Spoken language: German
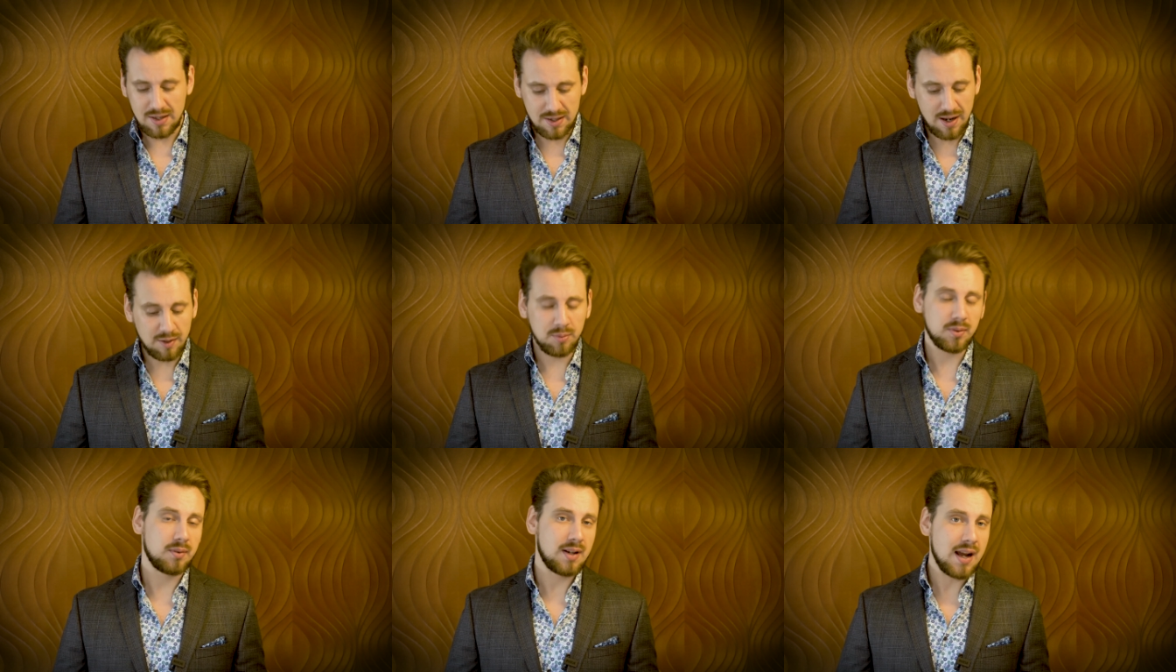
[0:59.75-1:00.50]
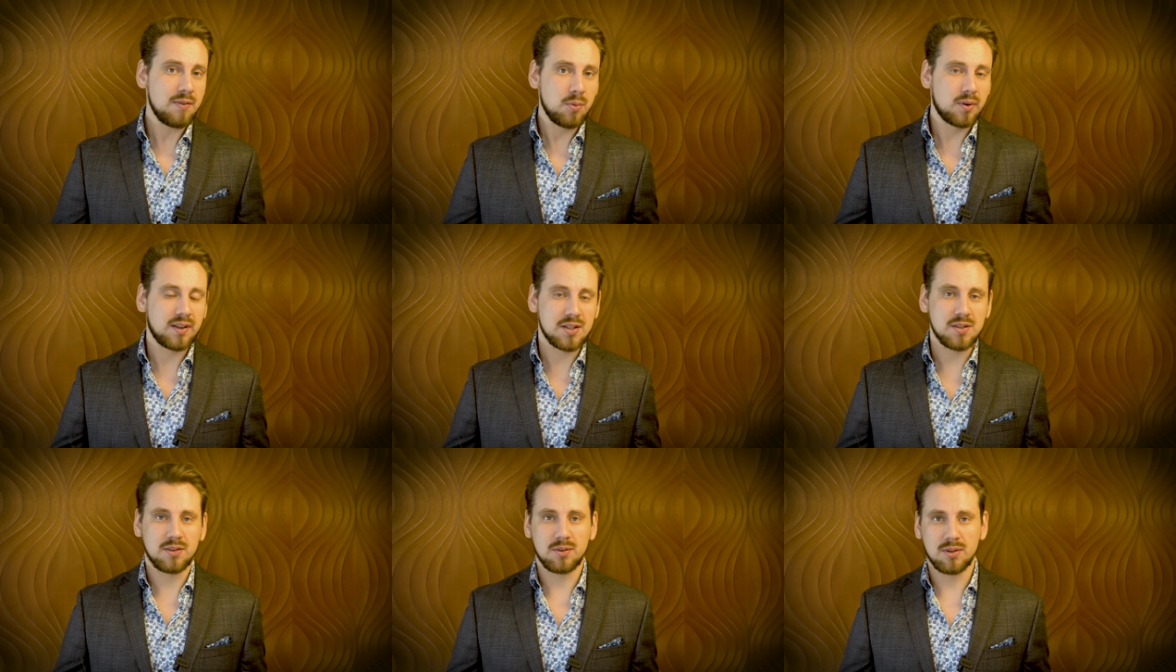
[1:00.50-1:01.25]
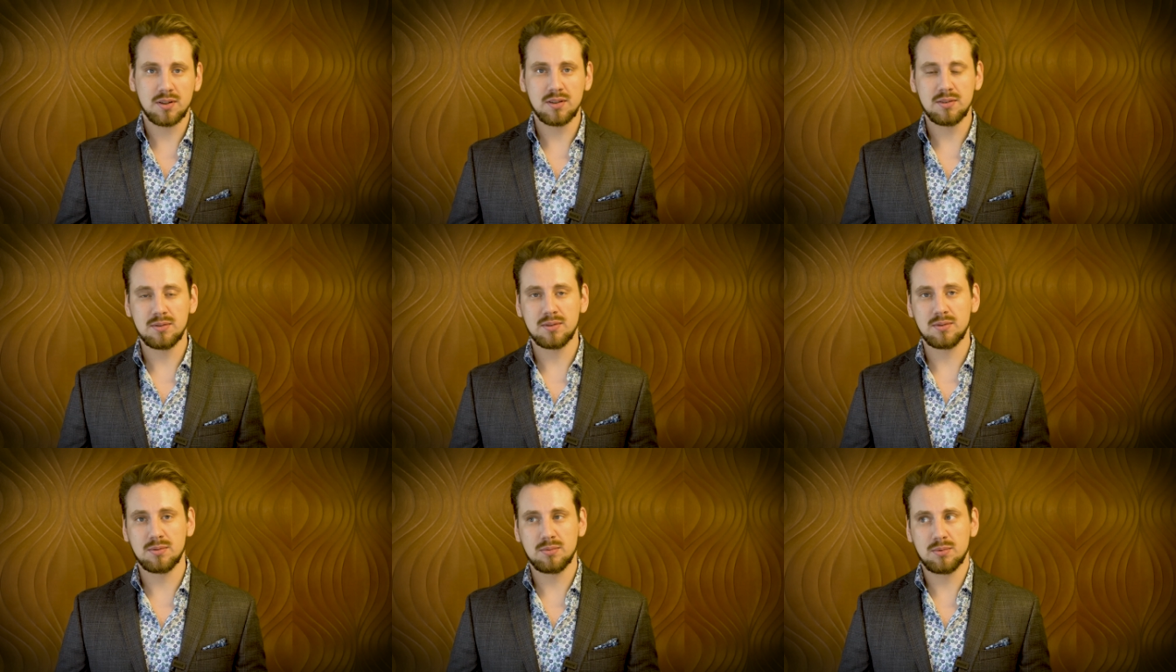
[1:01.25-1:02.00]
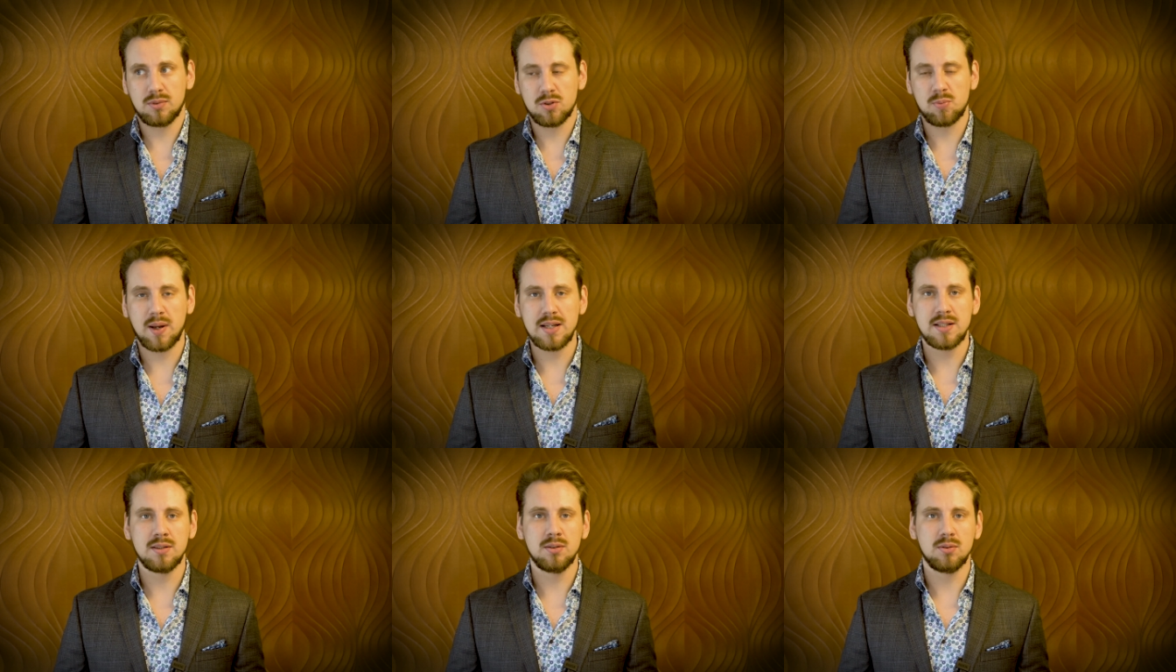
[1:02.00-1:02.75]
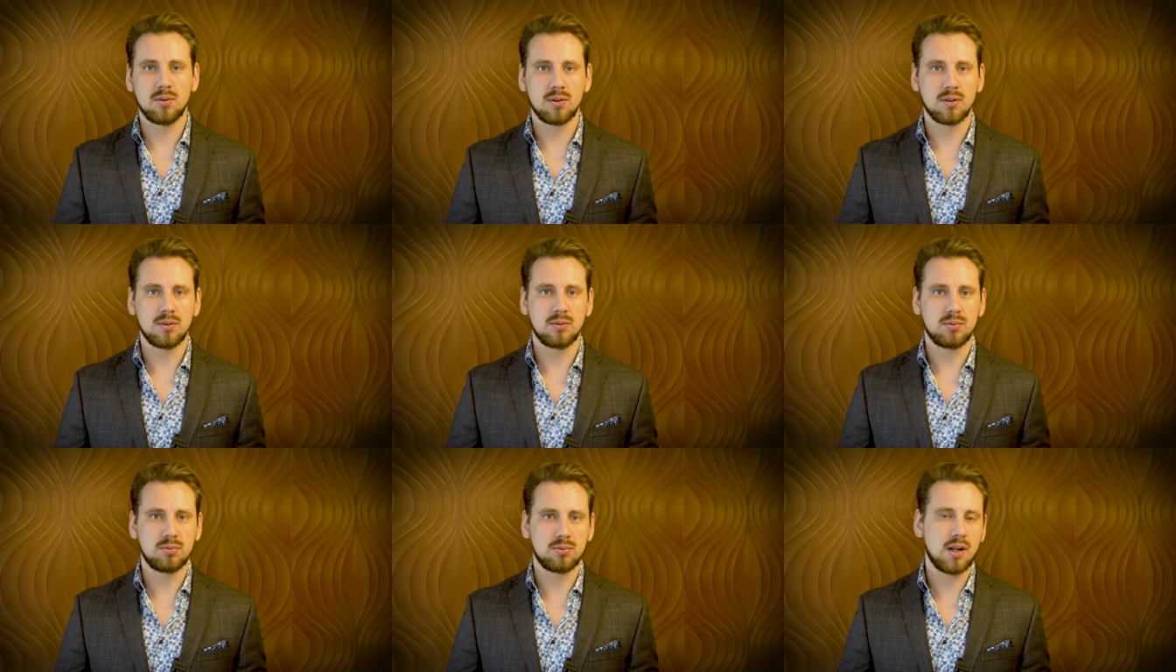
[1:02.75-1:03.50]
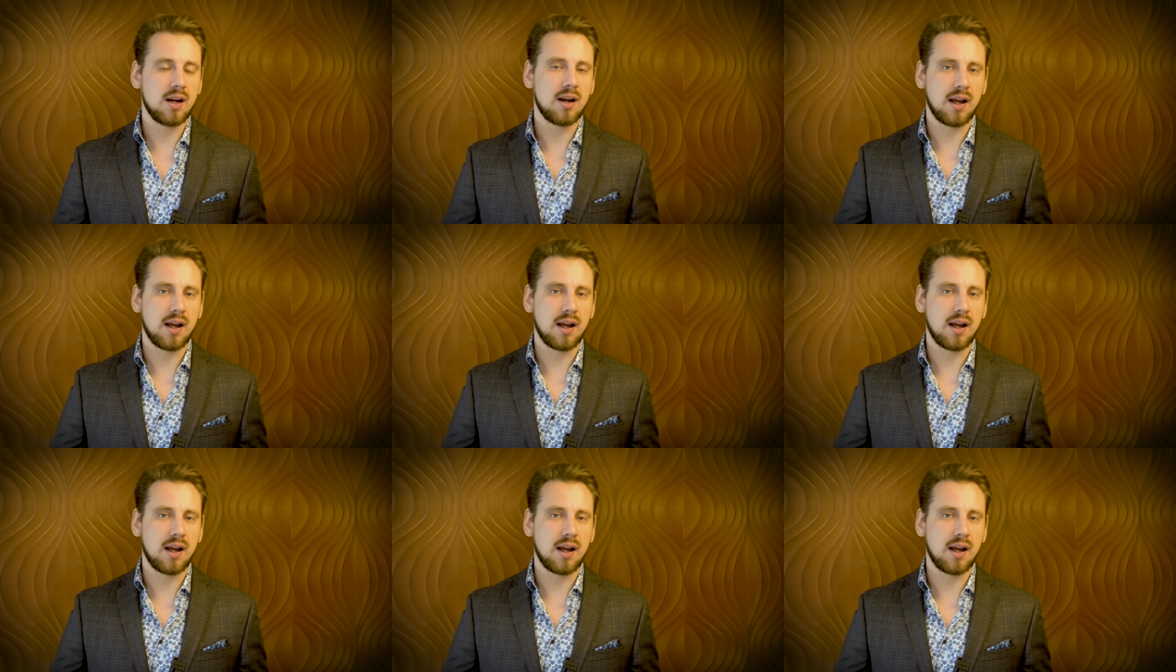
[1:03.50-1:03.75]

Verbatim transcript: Nach Nachwuchsregisseur äh, zu sprechen und ja,